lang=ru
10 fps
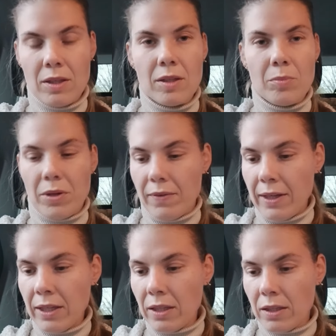
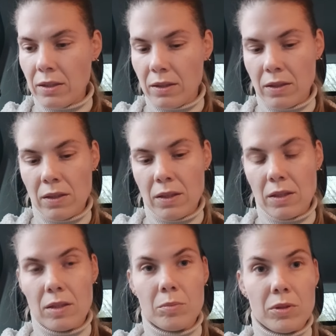направления.
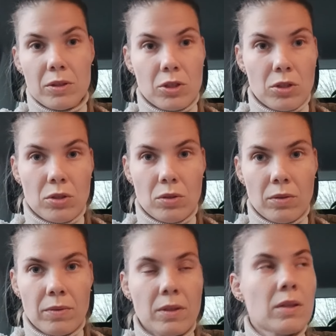Это было шитье.